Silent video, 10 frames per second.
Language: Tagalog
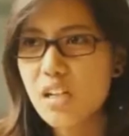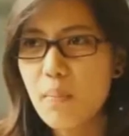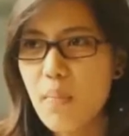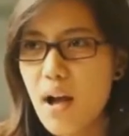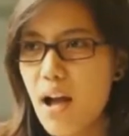na
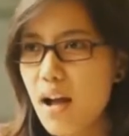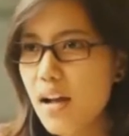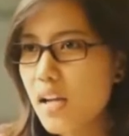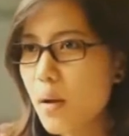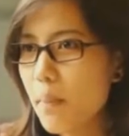
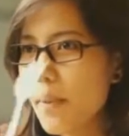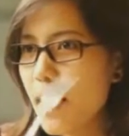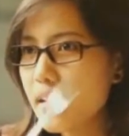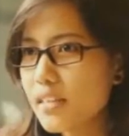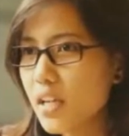namang
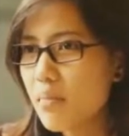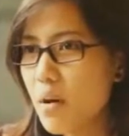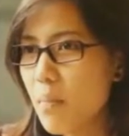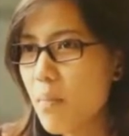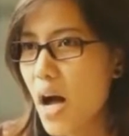kalapating
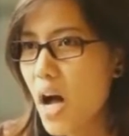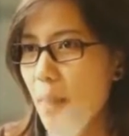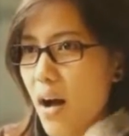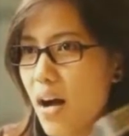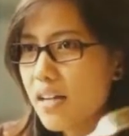
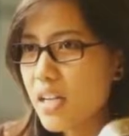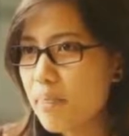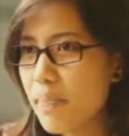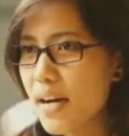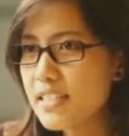mababa ang
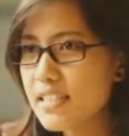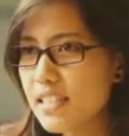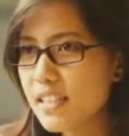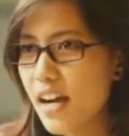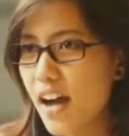lipad
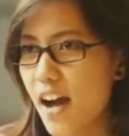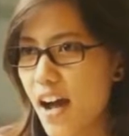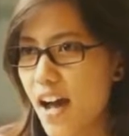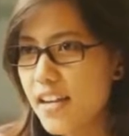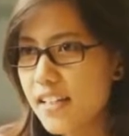sa
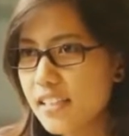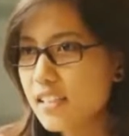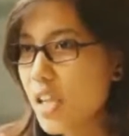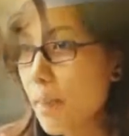tanghaling